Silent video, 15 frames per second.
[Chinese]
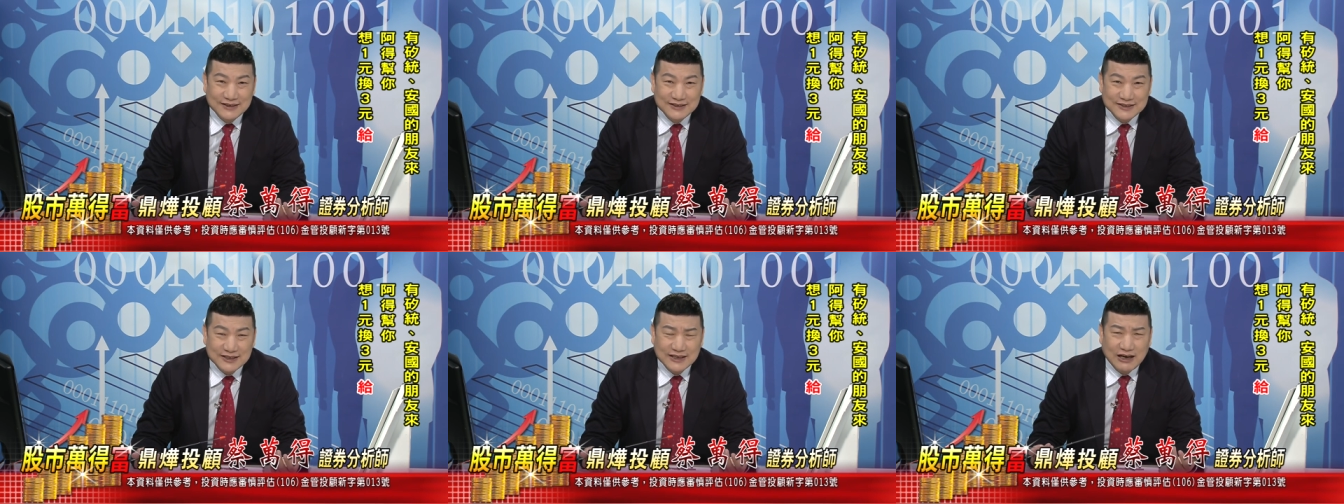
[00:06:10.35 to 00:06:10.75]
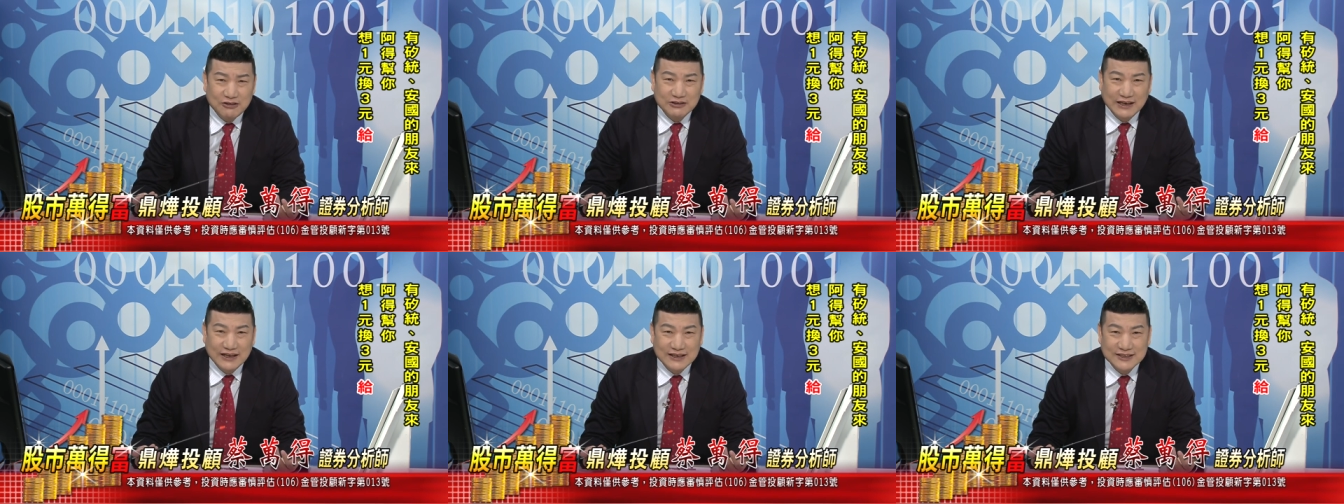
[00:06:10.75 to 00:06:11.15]
是
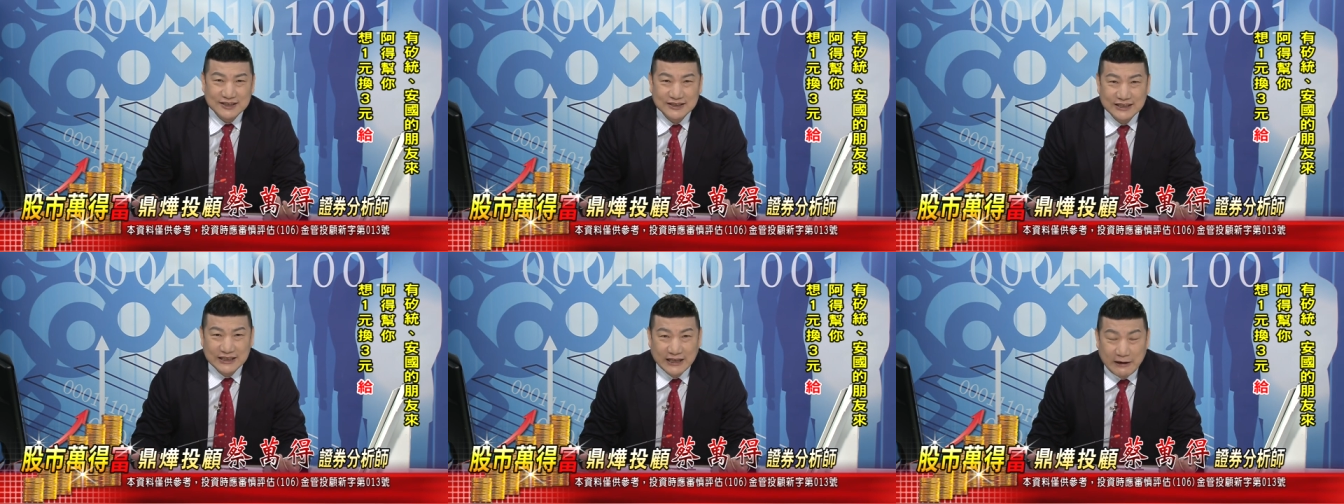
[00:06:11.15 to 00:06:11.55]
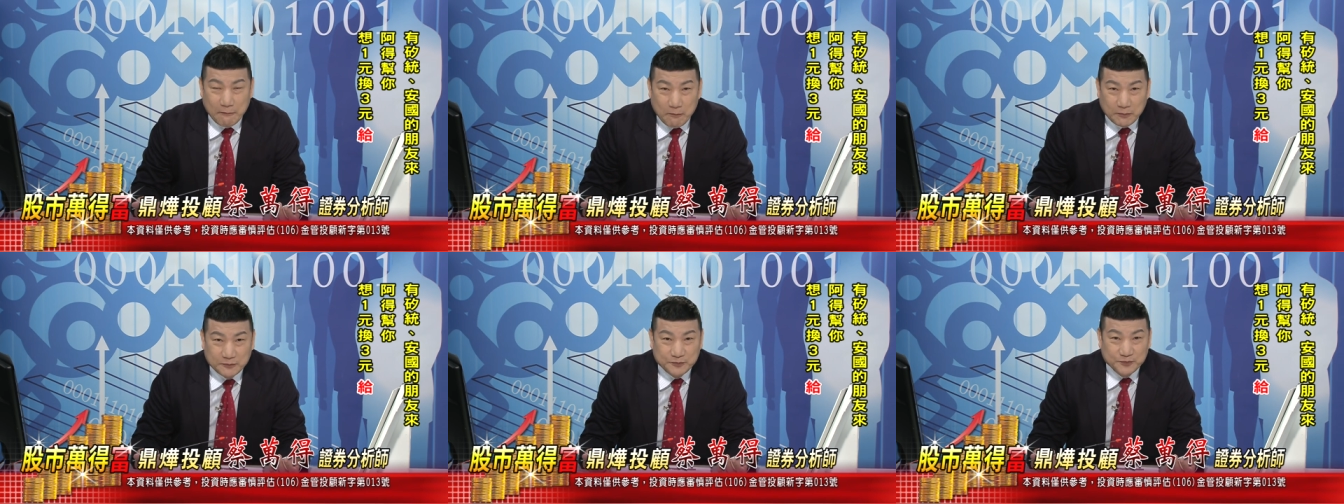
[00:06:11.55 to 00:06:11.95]
高点还是低点？
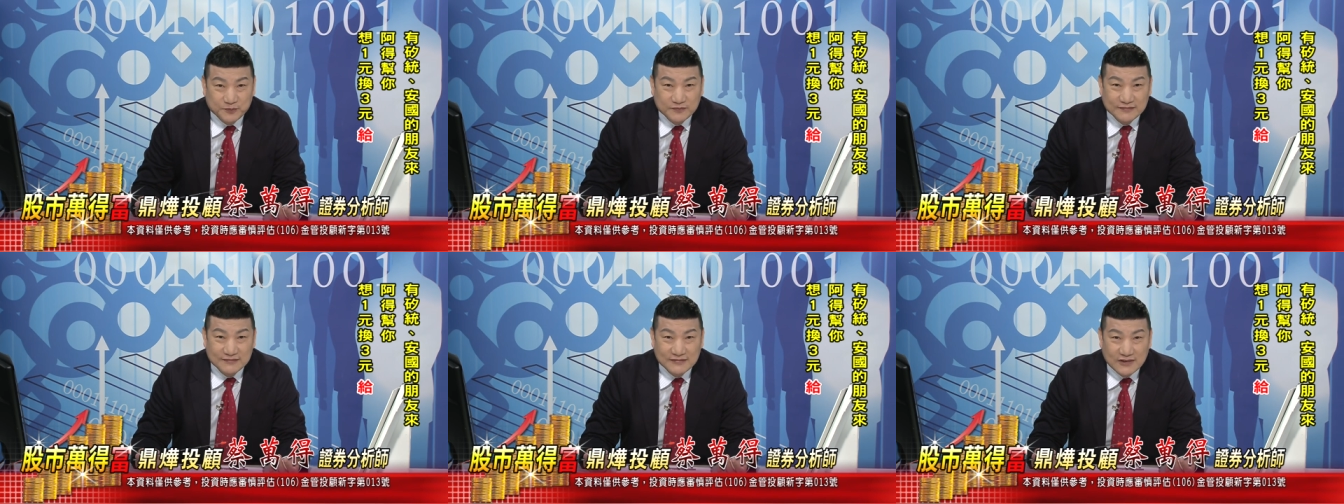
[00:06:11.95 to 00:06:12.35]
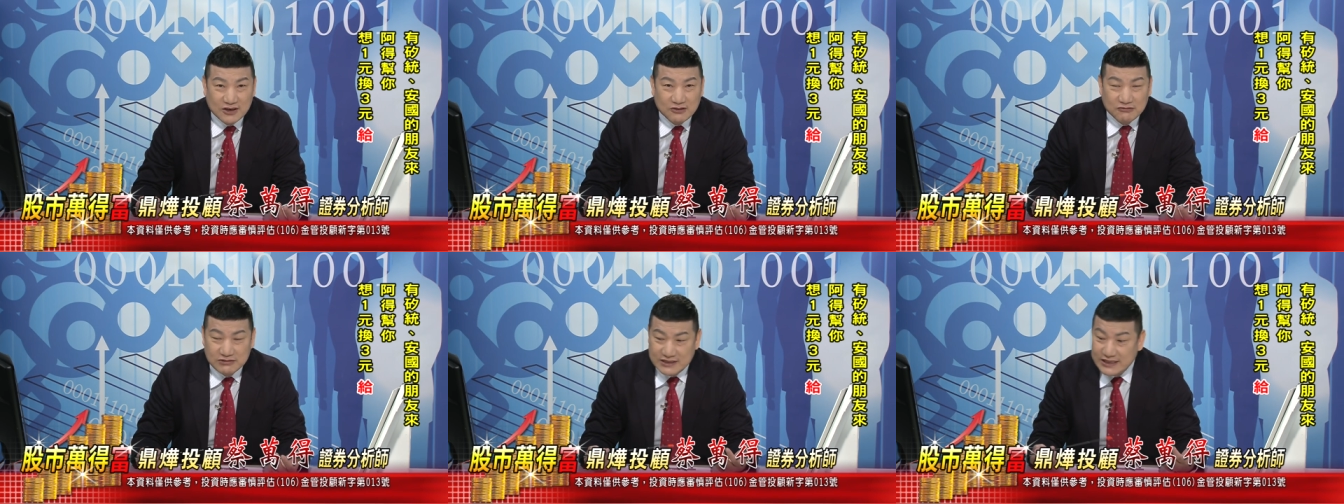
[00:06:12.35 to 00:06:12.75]

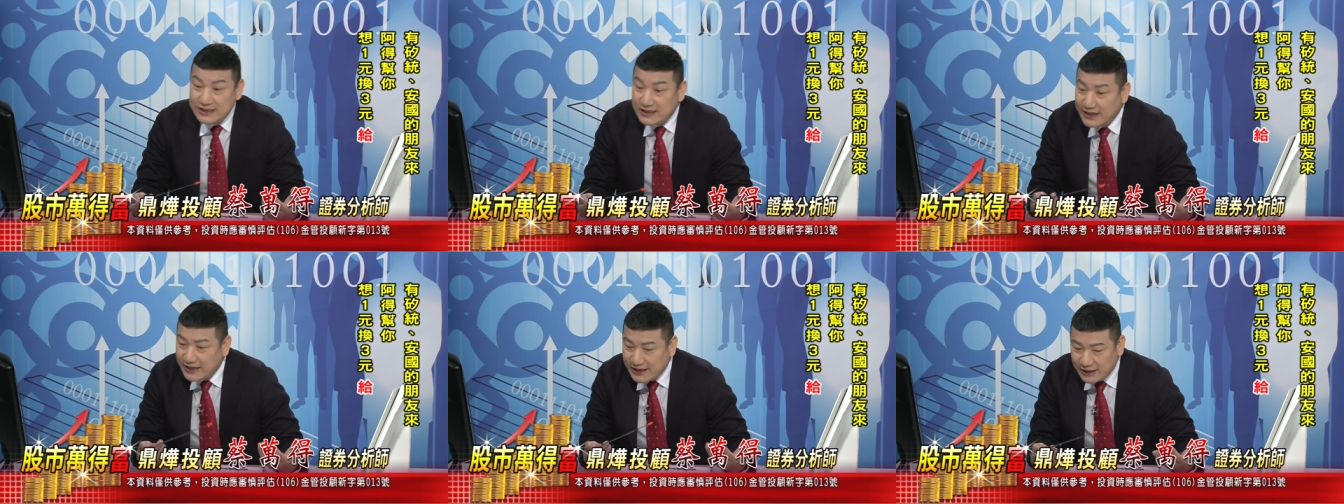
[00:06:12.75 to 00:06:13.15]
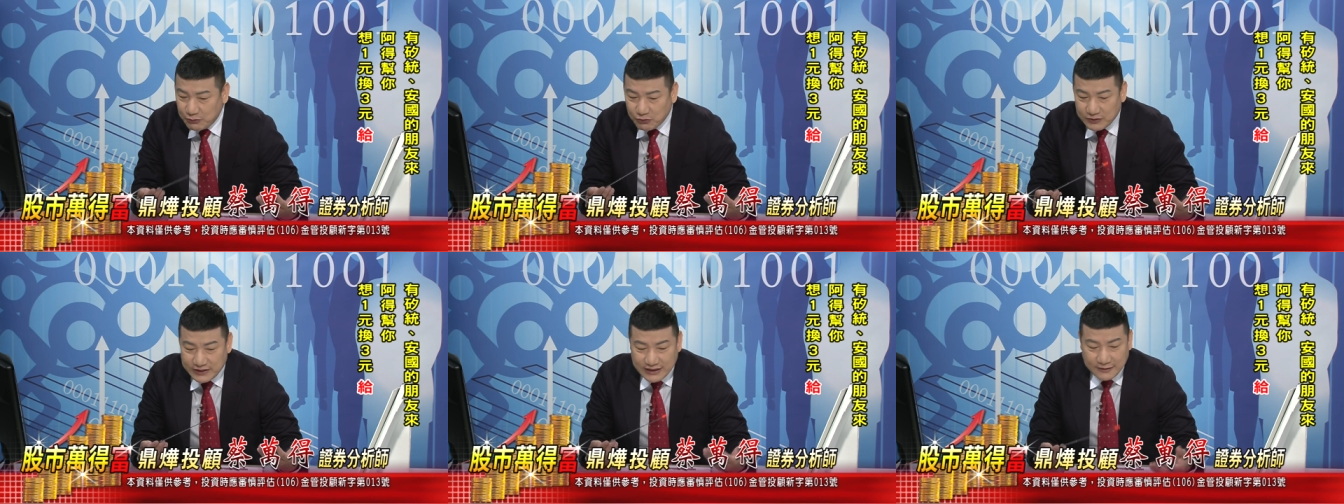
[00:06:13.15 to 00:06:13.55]
我今天也
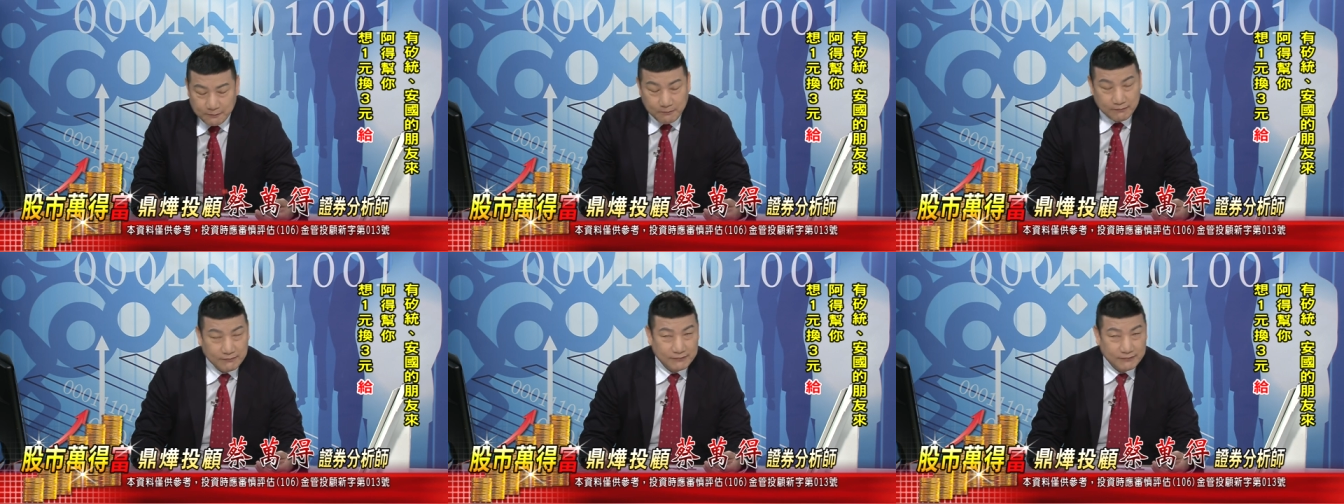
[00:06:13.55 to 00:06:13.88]
问了，